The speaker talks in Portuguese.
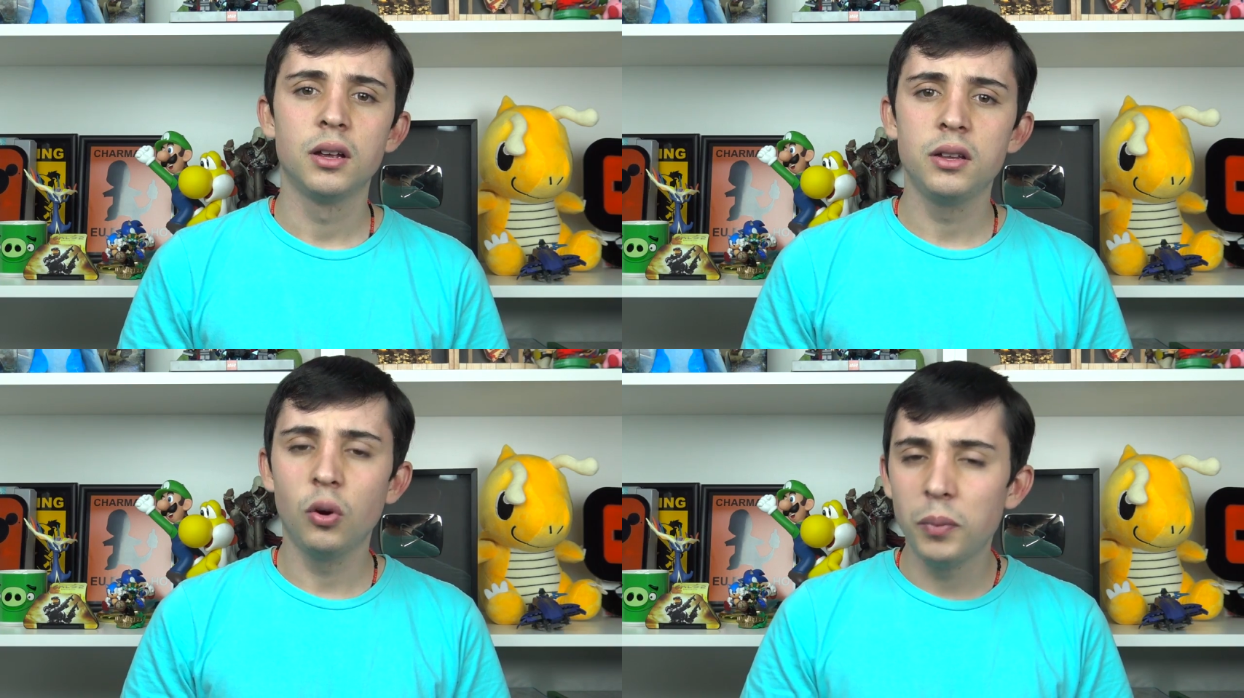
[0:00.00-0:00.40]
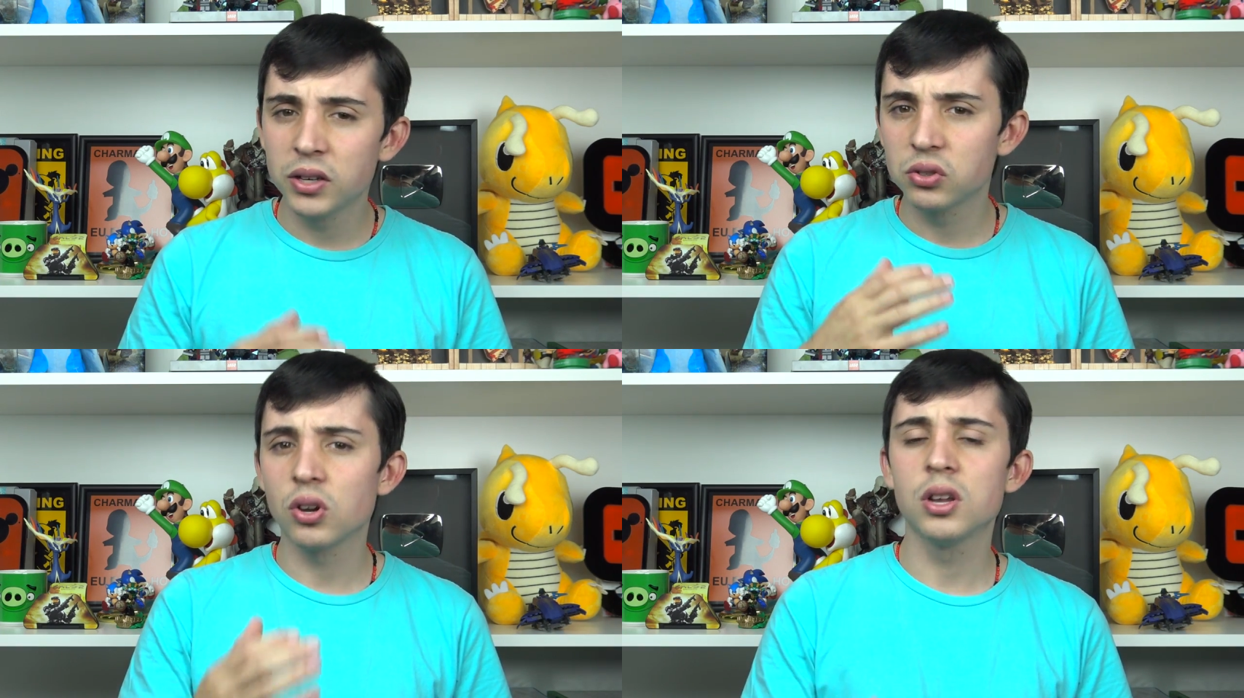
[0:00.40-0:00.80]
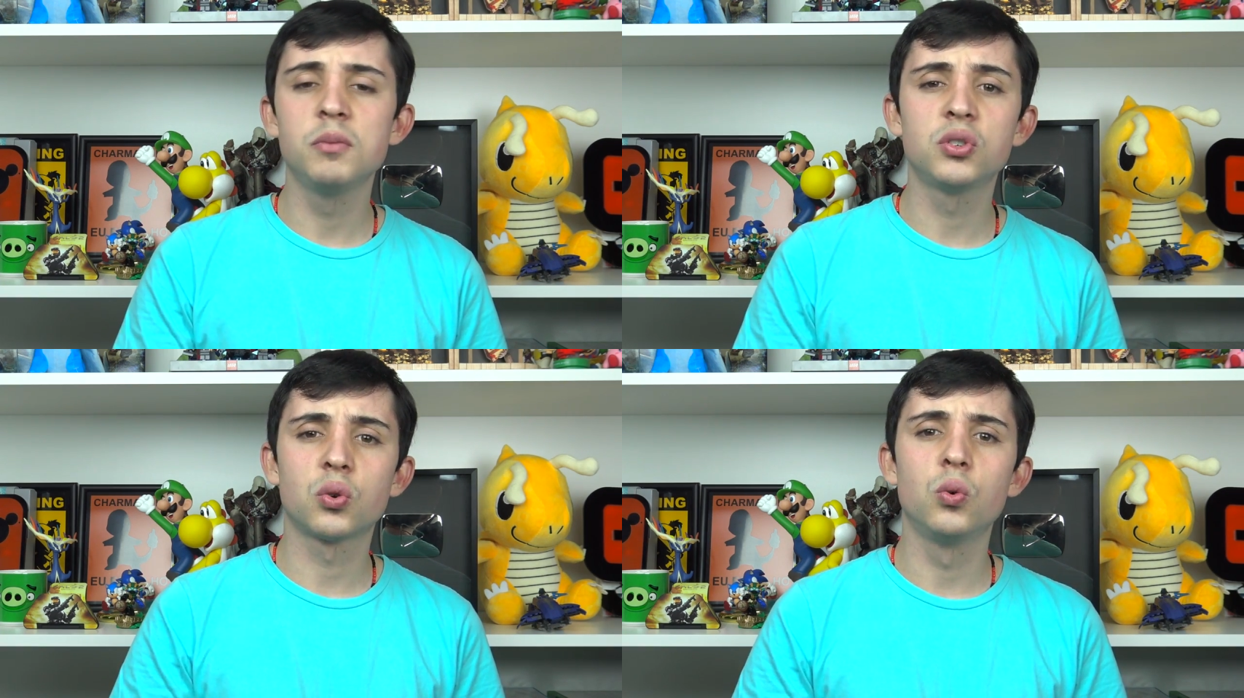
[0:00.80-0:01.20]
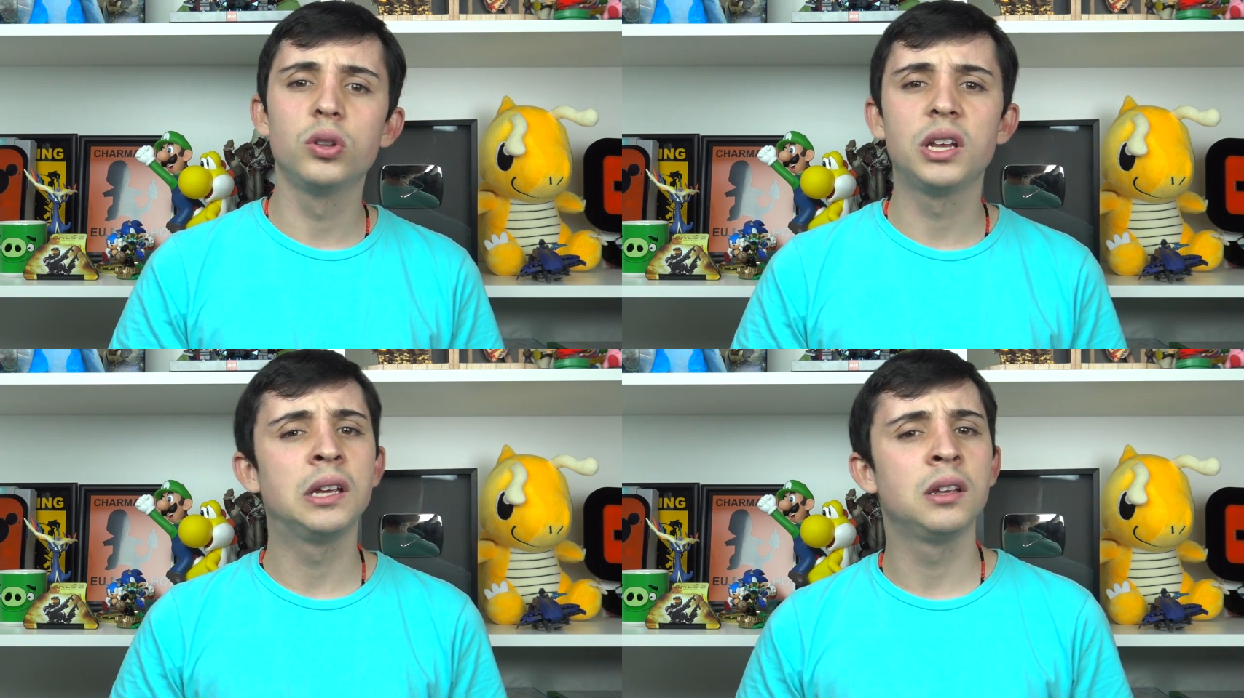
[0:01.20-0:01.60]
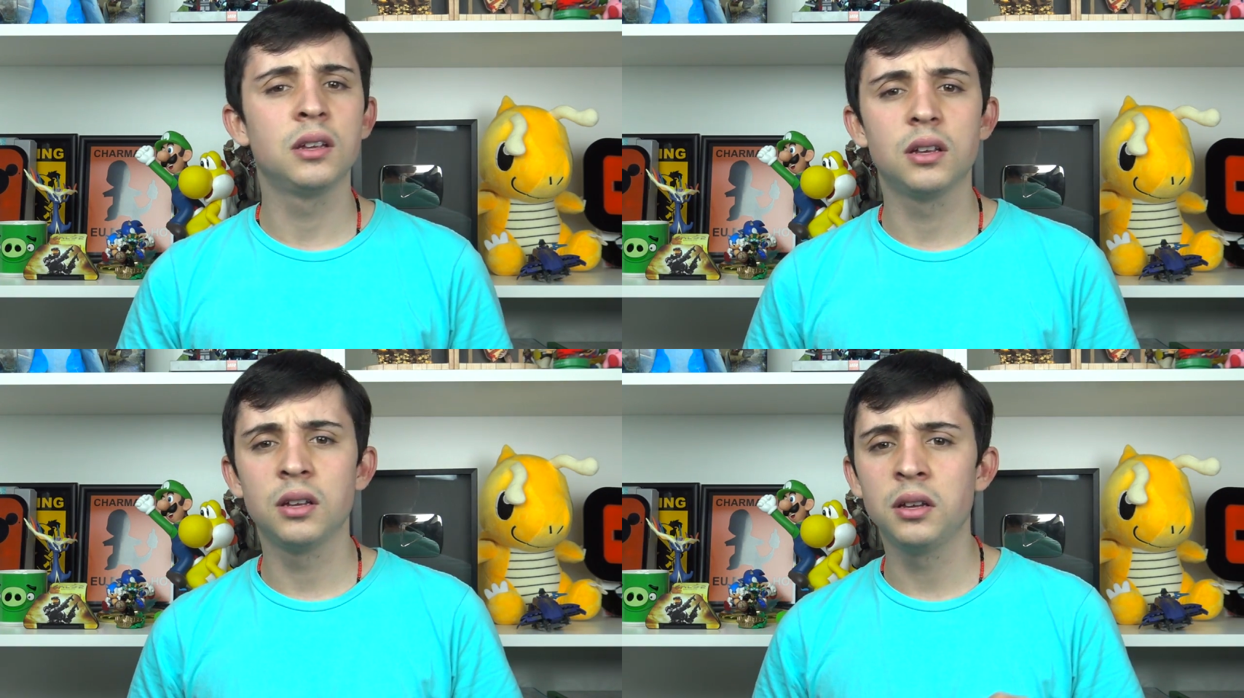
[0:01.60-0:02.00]
E eu peço só que me escutem
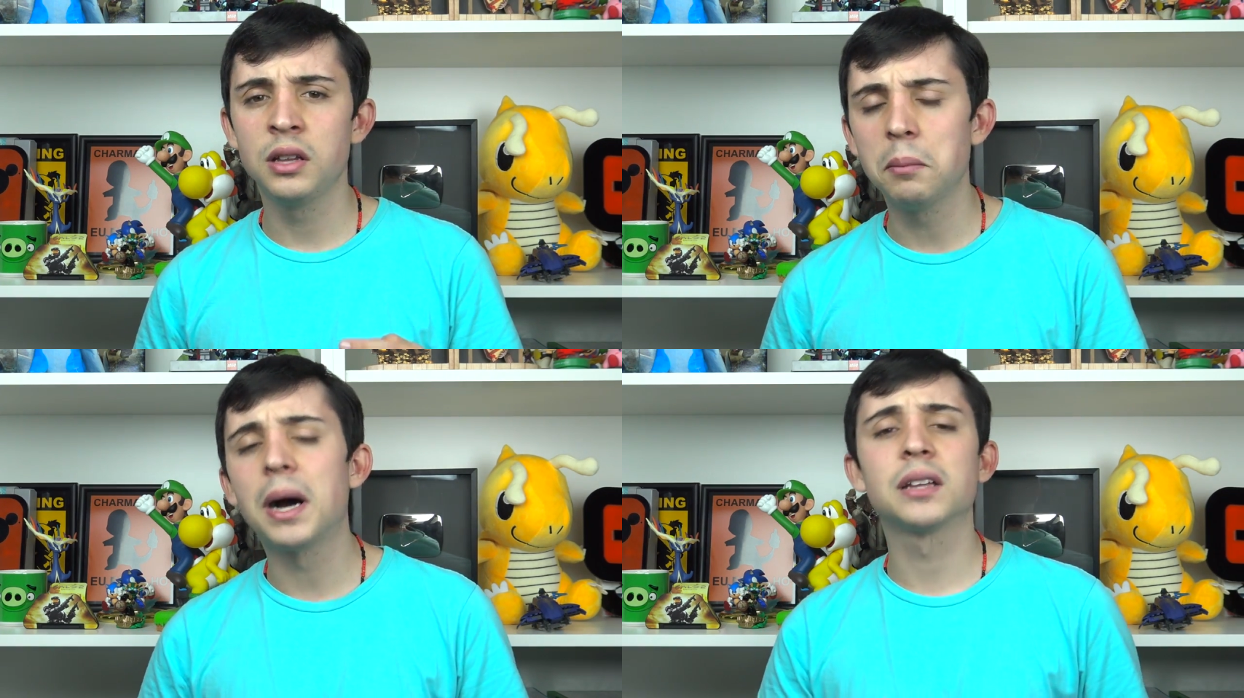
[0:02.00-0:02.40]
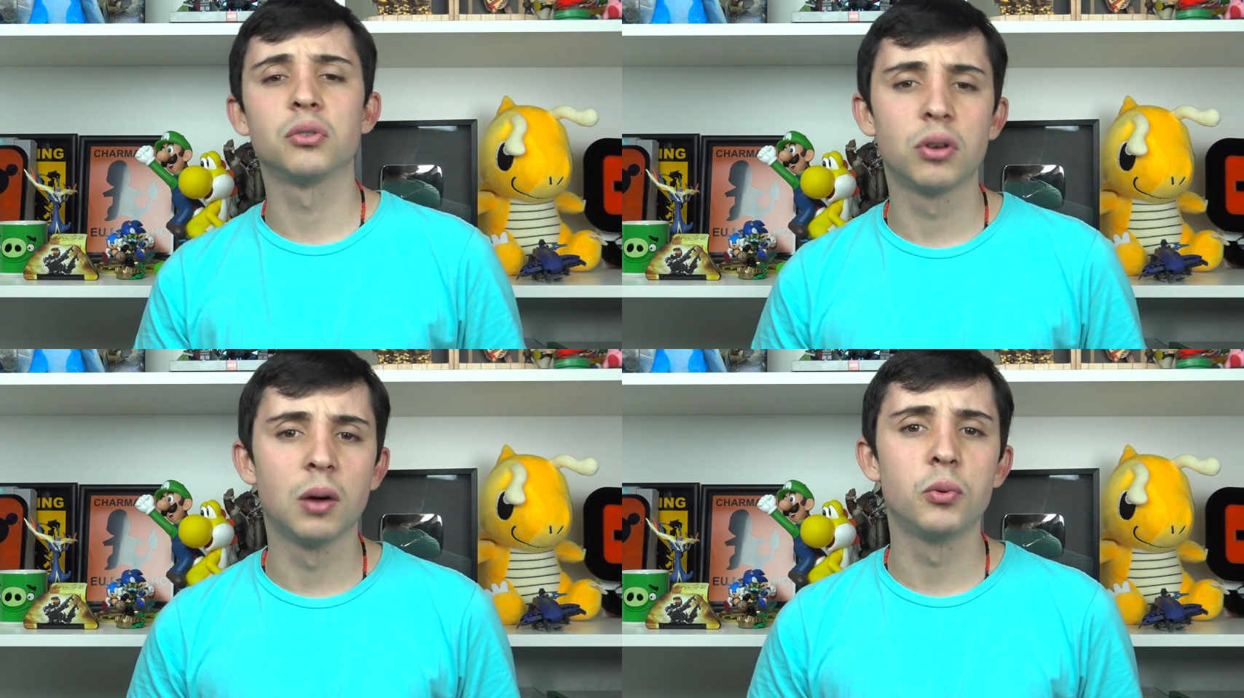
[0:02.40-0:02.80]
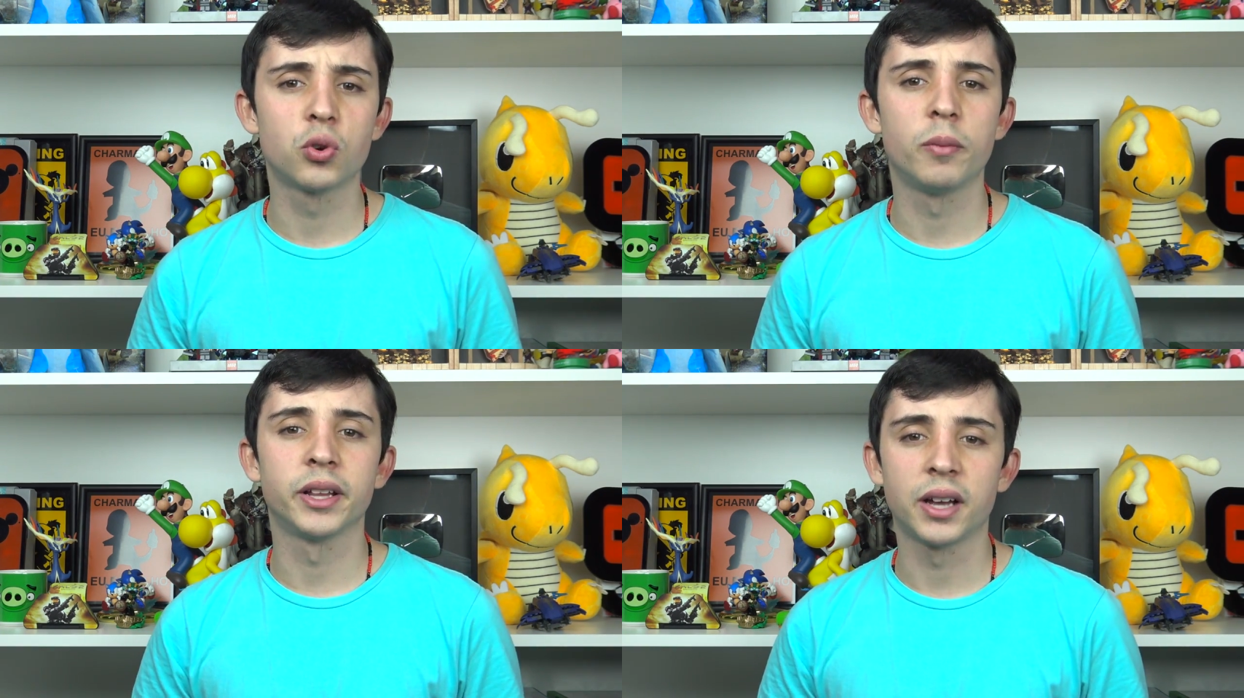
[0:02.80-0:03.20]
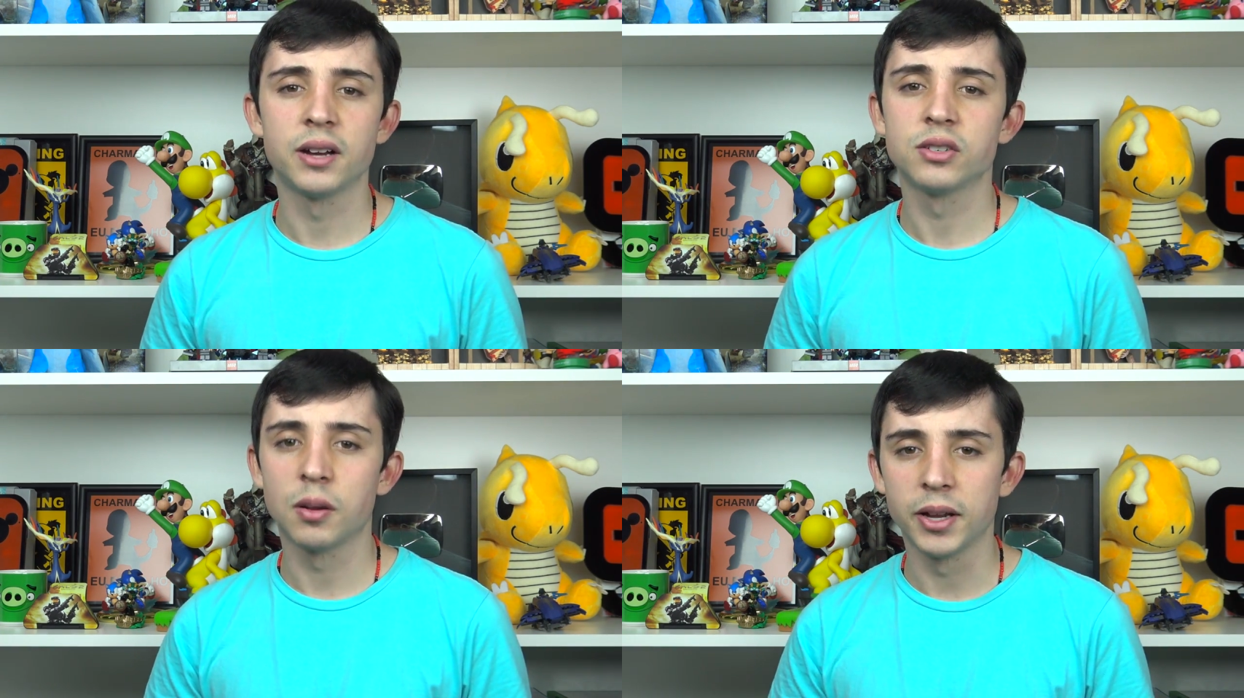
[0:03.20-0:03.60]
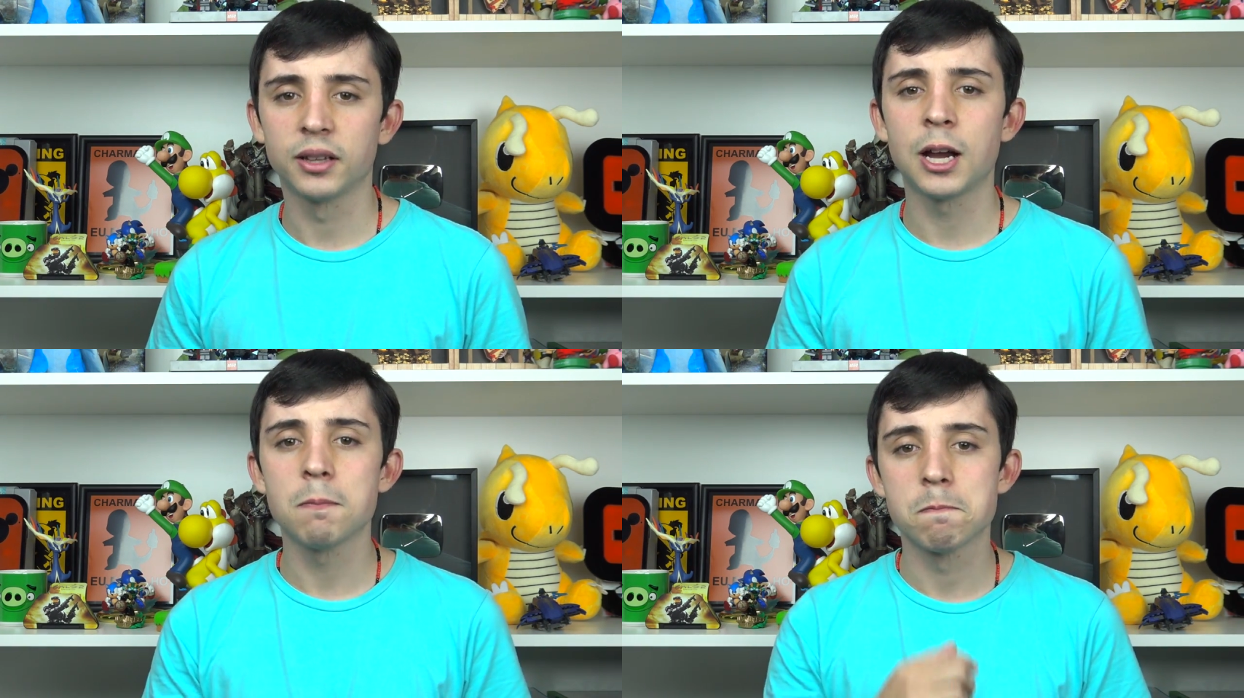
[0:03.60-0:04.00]
e debatam no campo de comentários também,
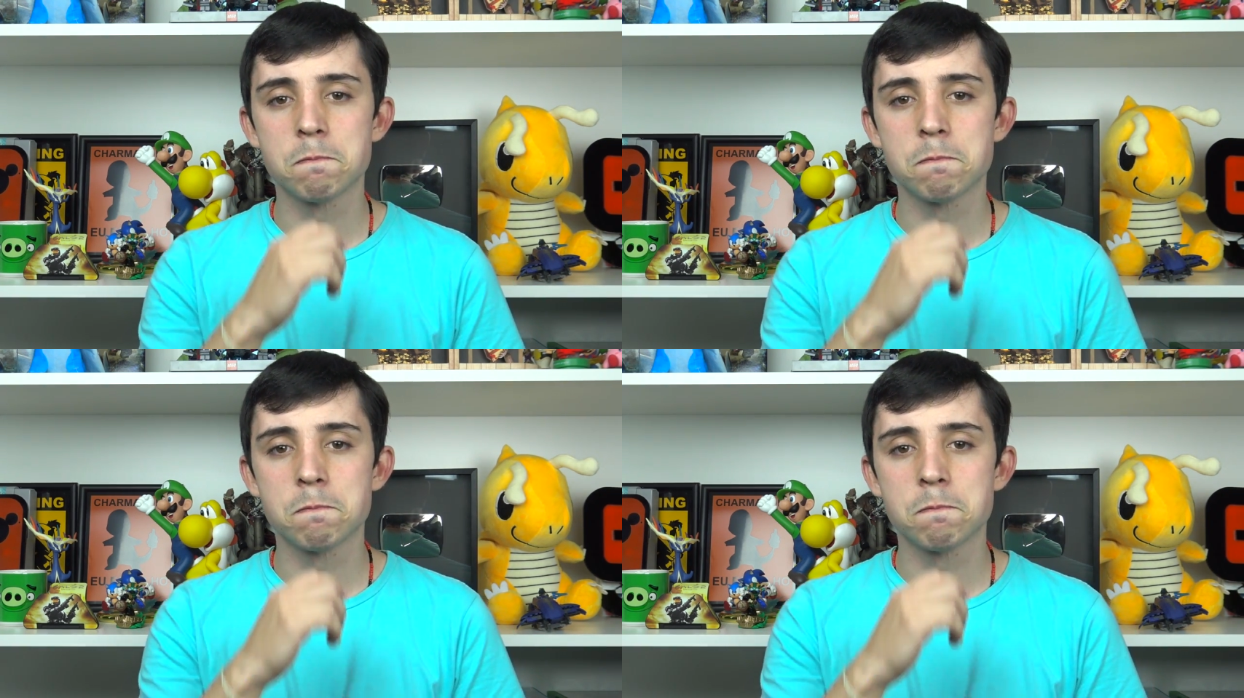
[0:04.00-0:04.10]
tá?